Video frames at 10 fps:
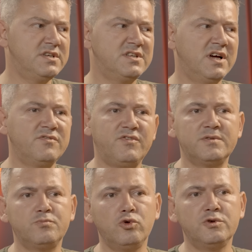
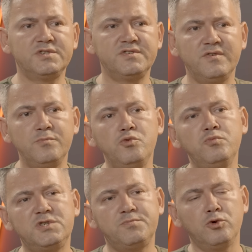Terrifat bölgesi ve
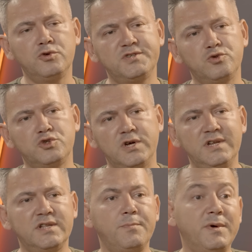Münbiş bölgesi
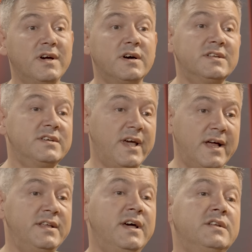özellikle PKK'nın
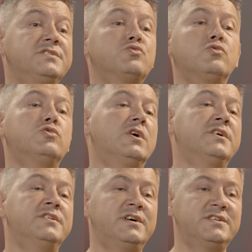kendi yerleşik olduğu
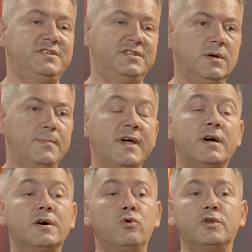alanlar değil.
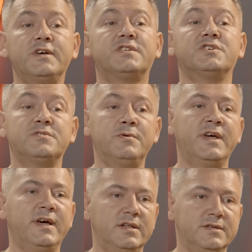PKK oraya taşıma
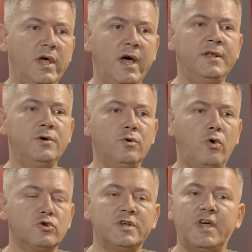geldi. Yani
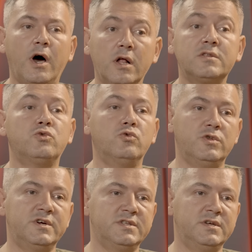oradaki halk da
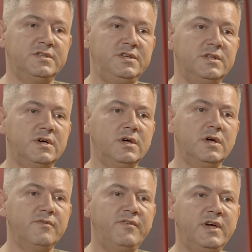onlardan değil.
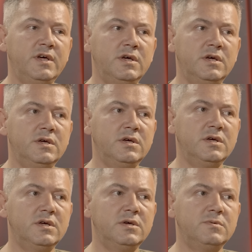Ve
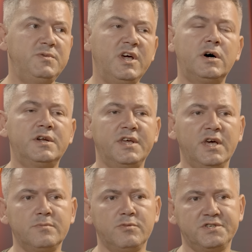e, bir
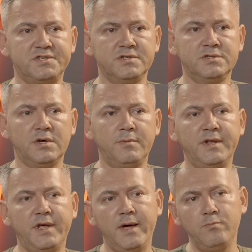harekat başladığında
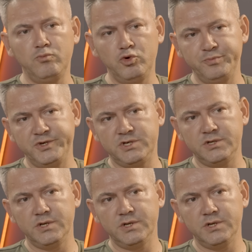ben hem Münbiç'in